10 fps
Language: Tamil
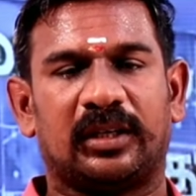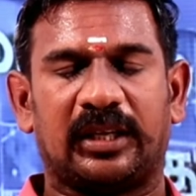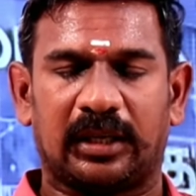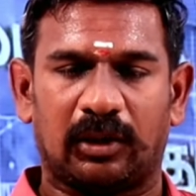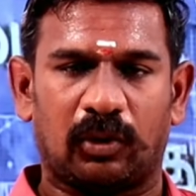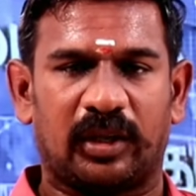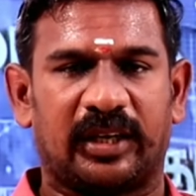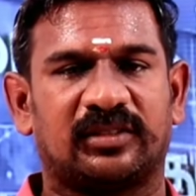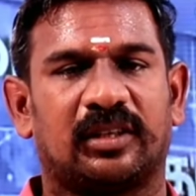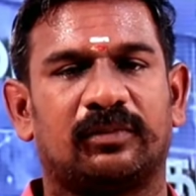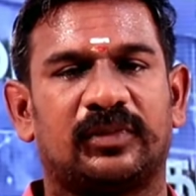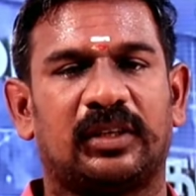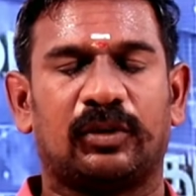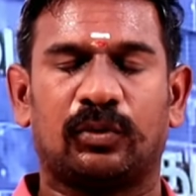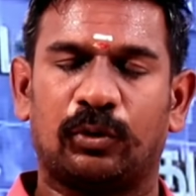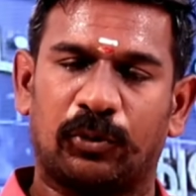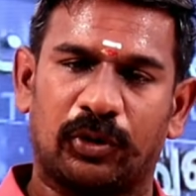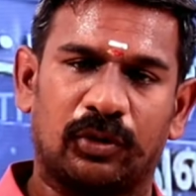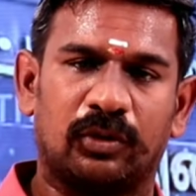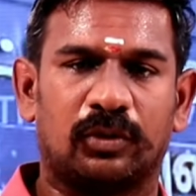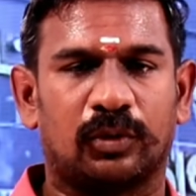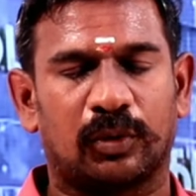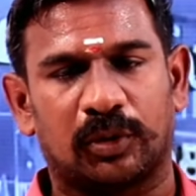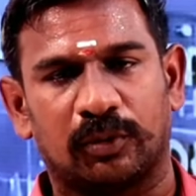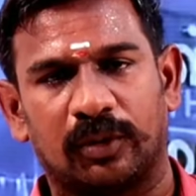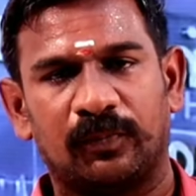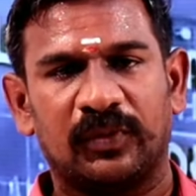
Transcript: டிகிரி லெவலில் எக்ஸாம் ஈவன் குரூப் ஒன்றும் குரூப் டூ